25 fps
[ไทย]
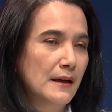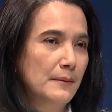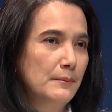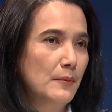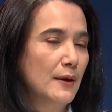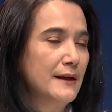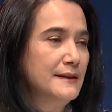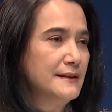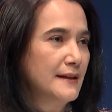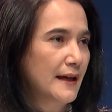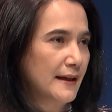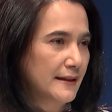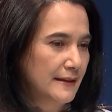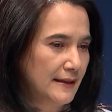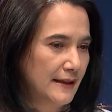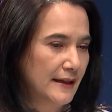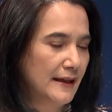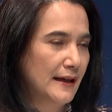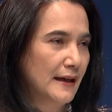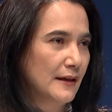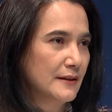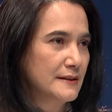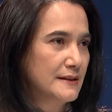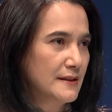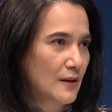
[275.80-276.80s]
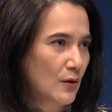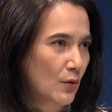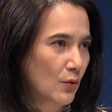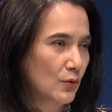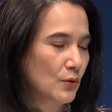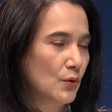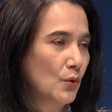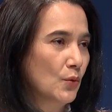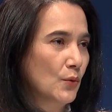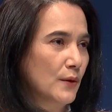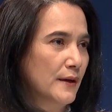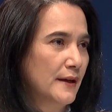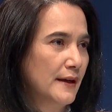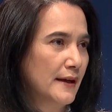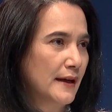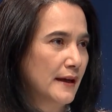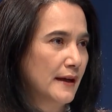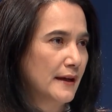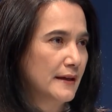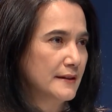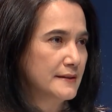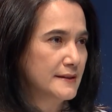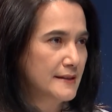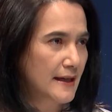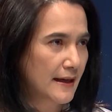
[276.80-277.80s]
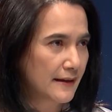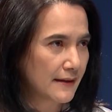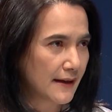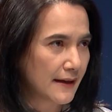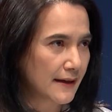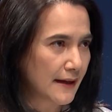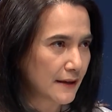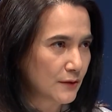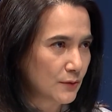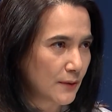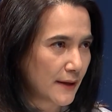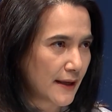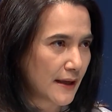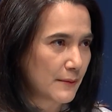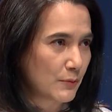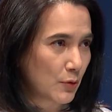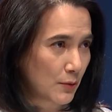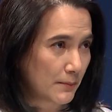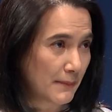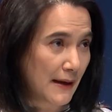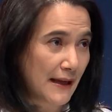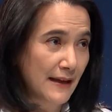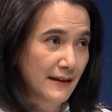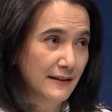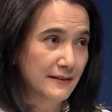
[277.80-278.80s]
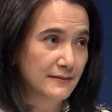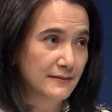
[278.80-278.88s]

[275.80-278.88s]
บริษัทเนี่ยจะลงทุนเนี่ยใช้รายได้ตัวเองหมดไหม